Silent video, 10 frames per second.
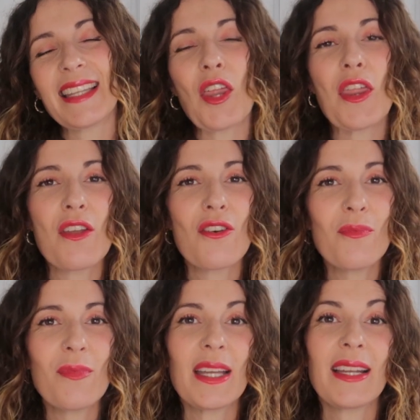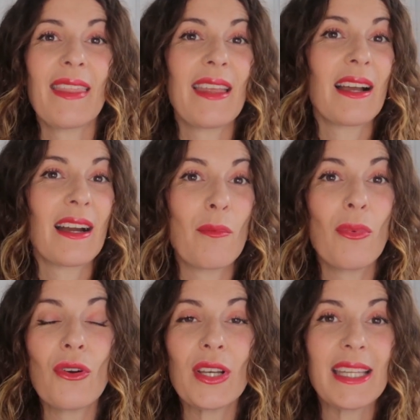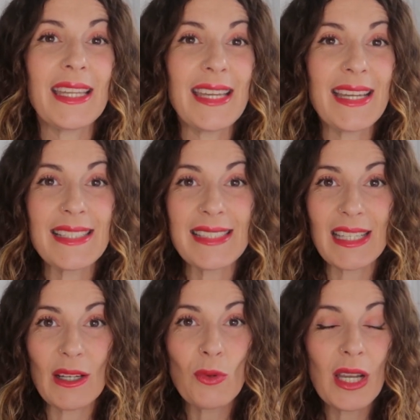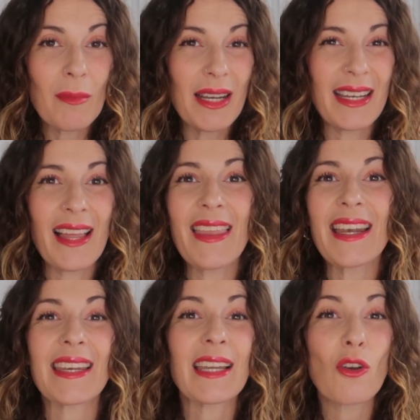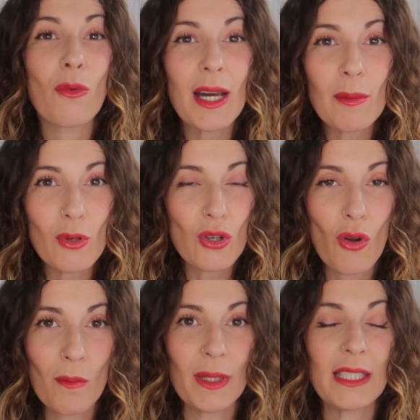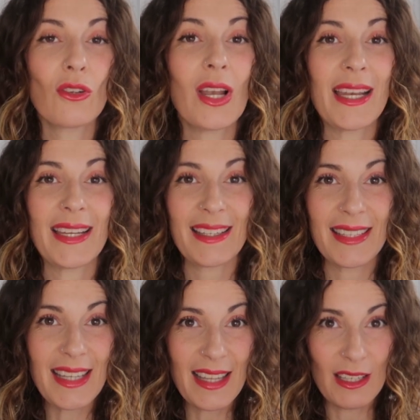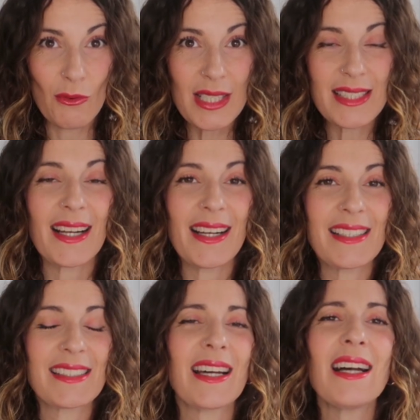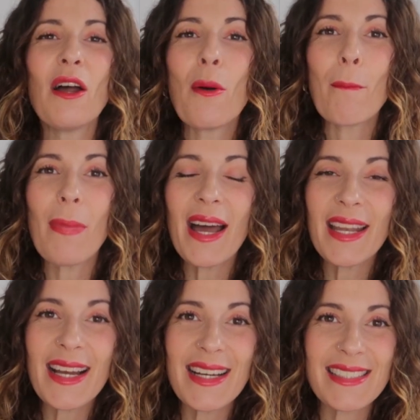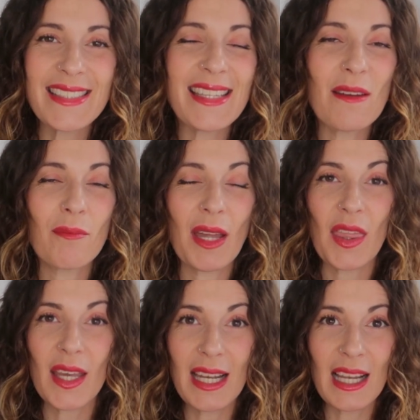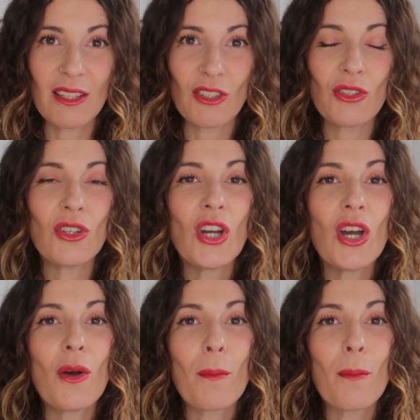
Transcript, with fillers: tradición viene del Japón y es una manera de renovar por completo la energía de nuestra casa para así empezar el año